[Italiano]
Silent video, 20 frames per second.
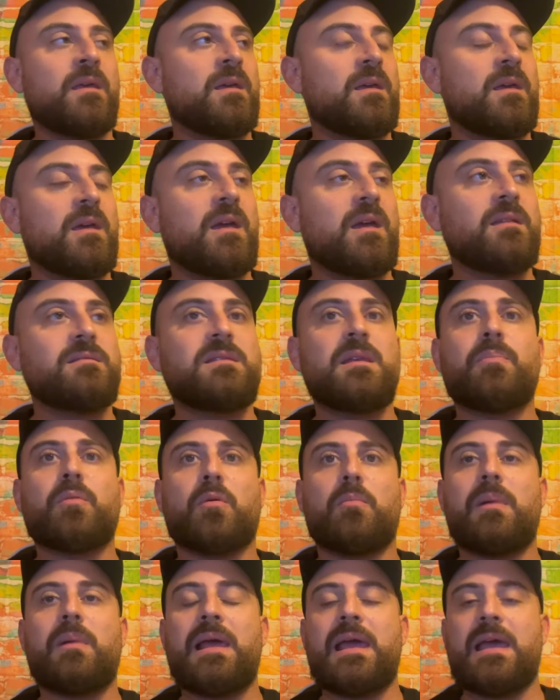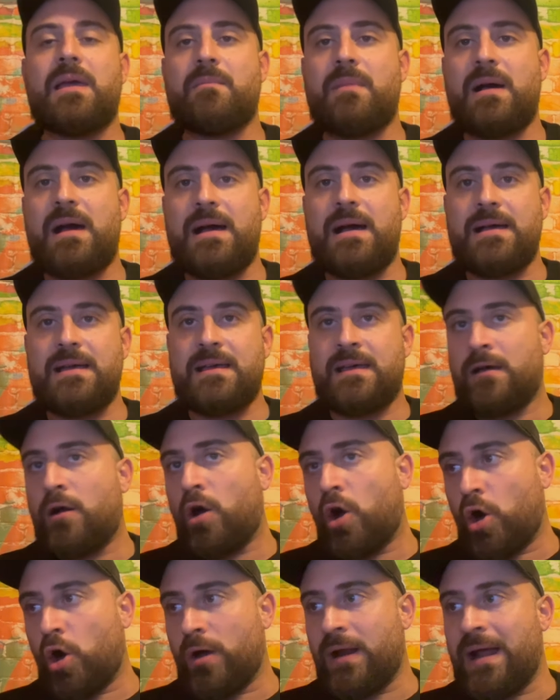eh, di problema. Eh,
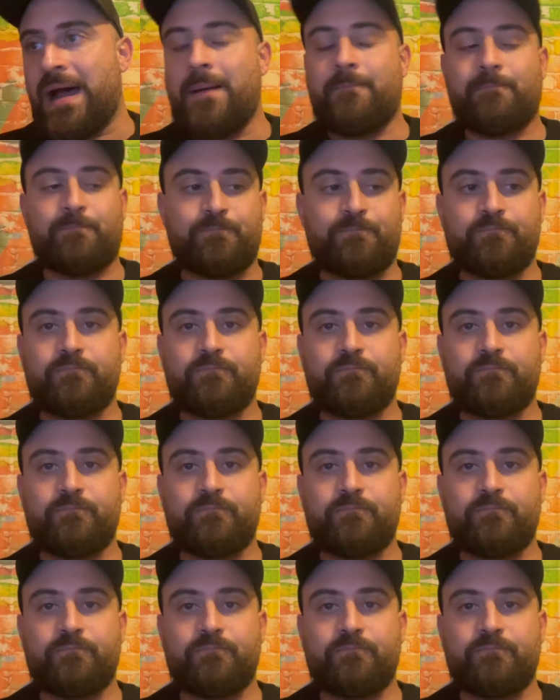ora